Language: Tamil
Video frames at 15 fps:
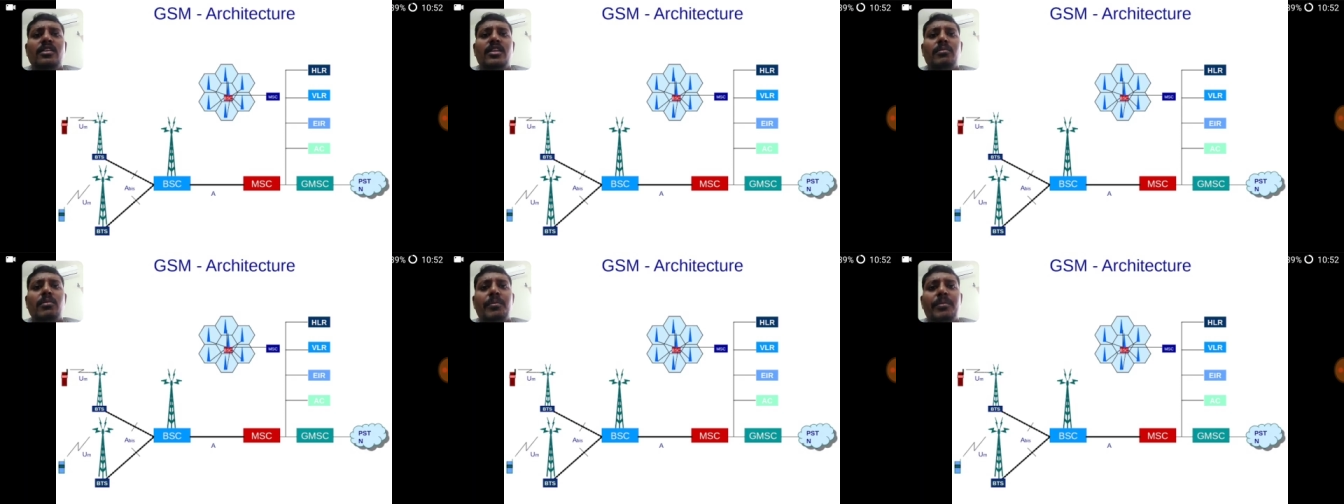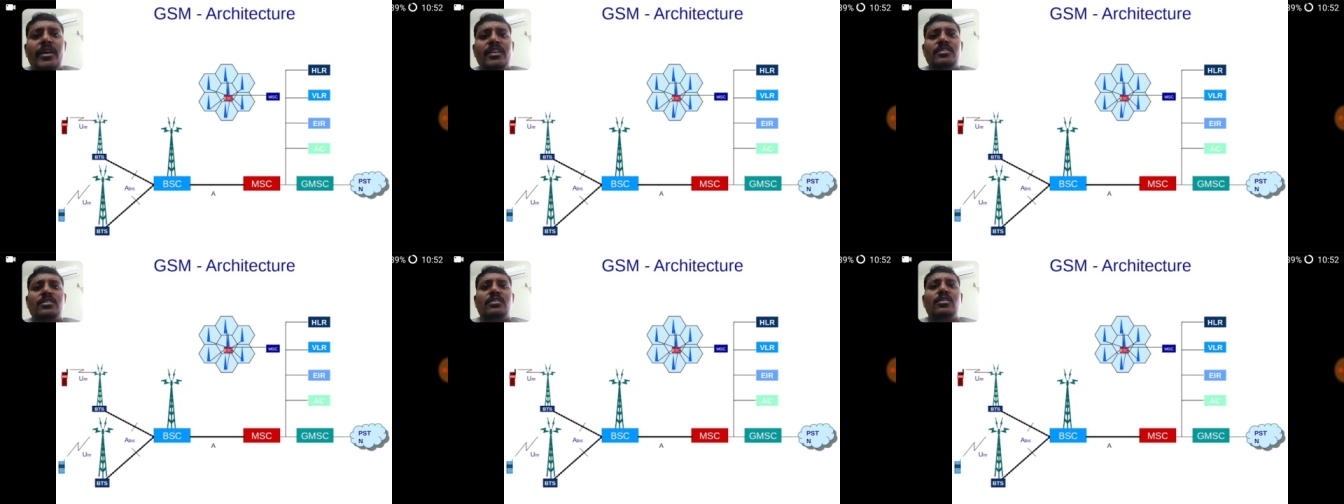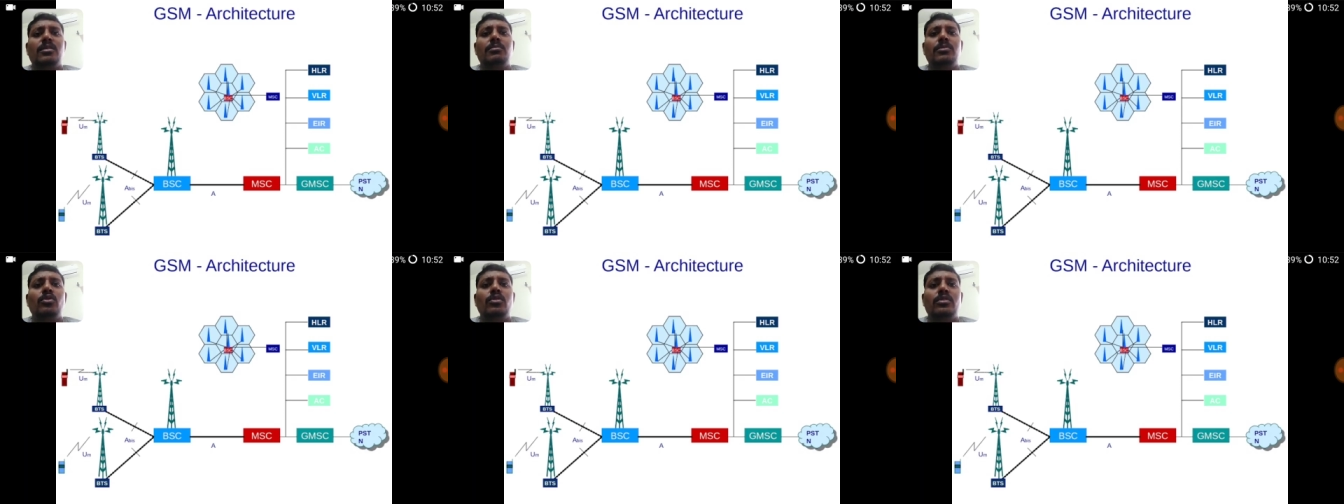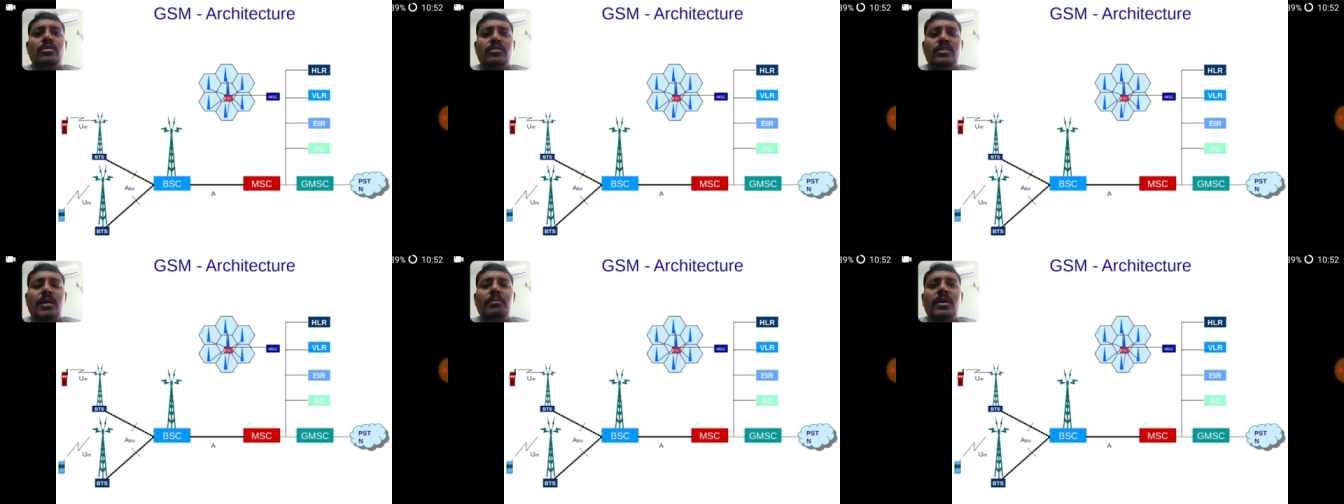நம்ம பேசுகிறோம் நம்ம ஒரு
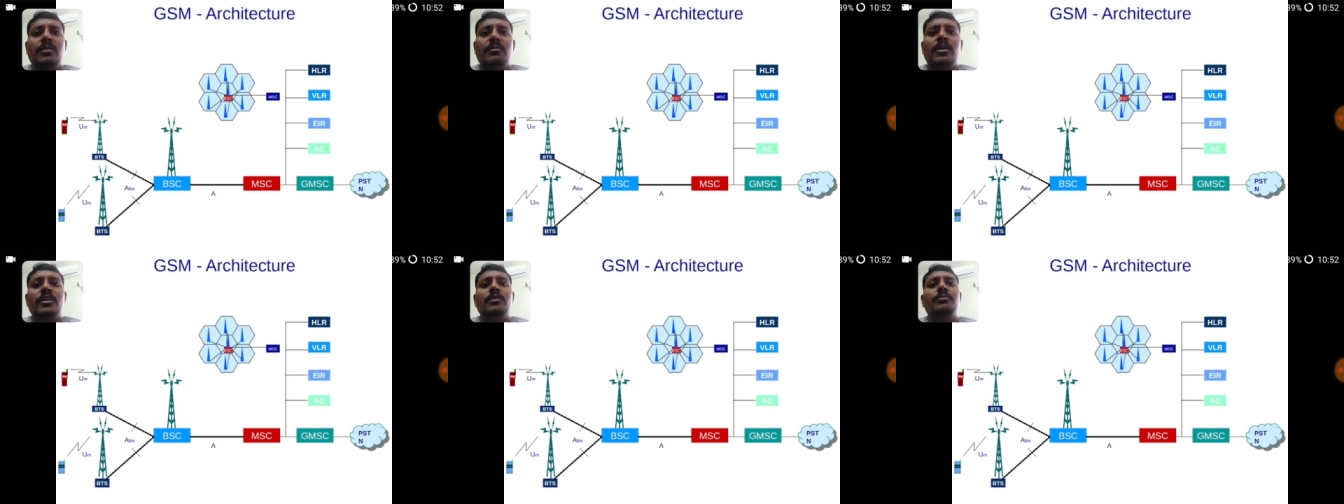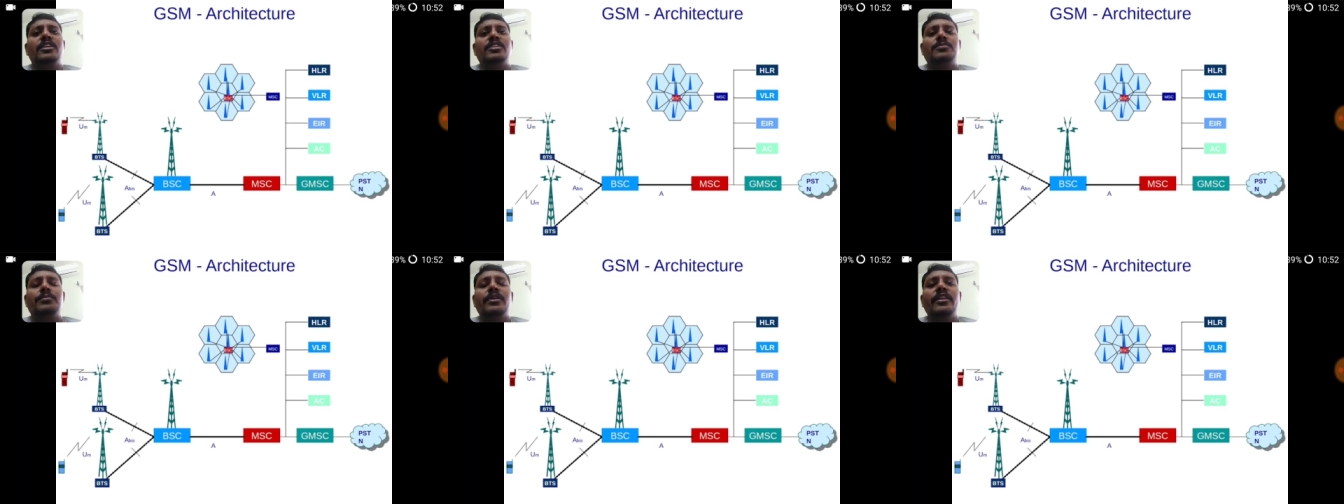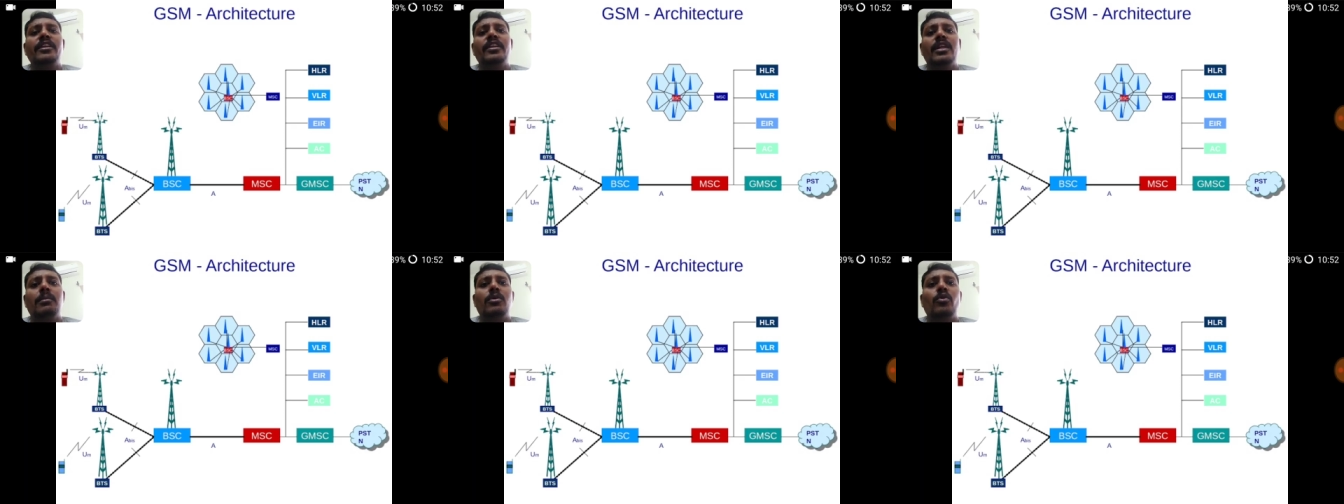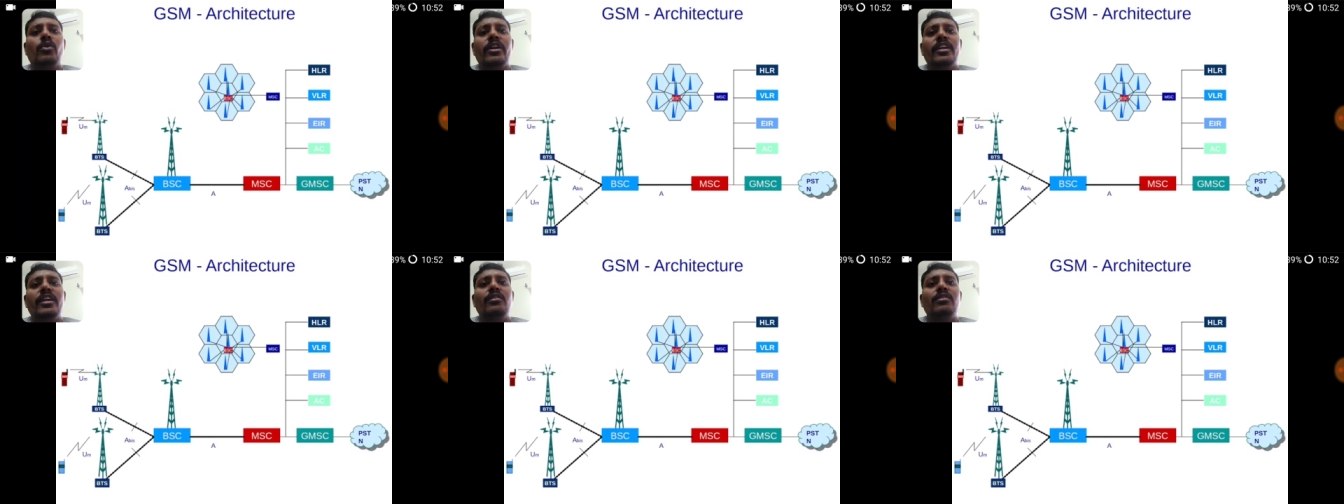நம்பரை மட்டும் ப்ரெஸ் பண்ணிவிட்டு நம்ம
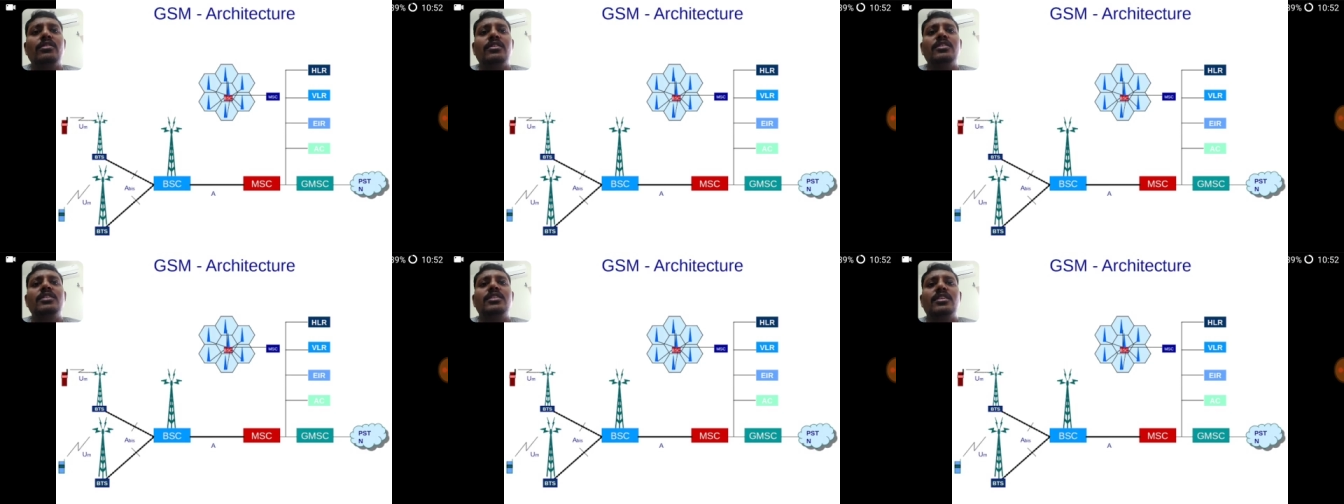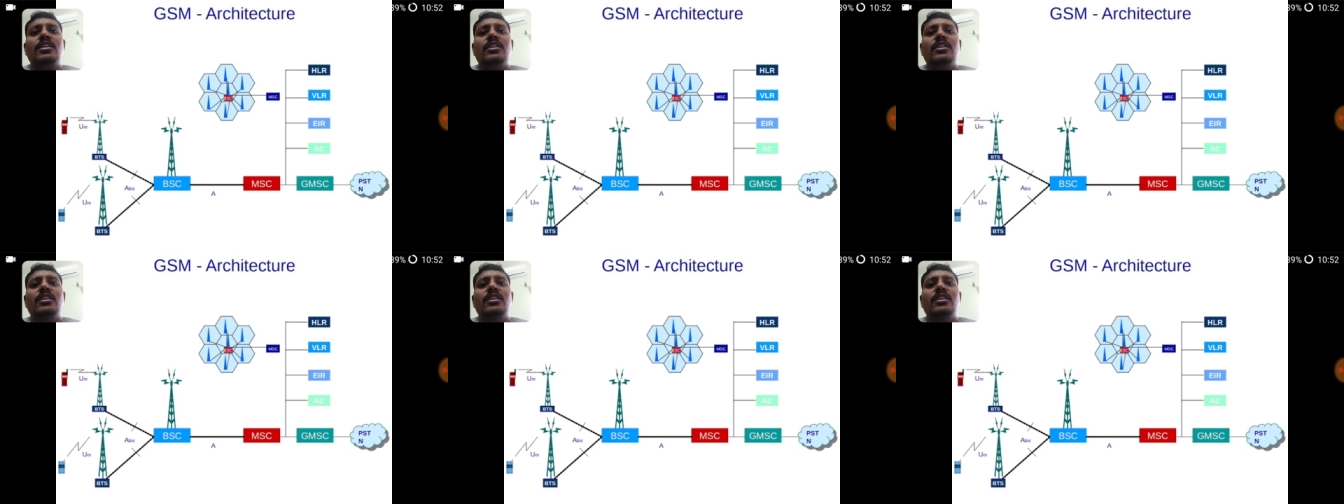உடனே வந்துட்டு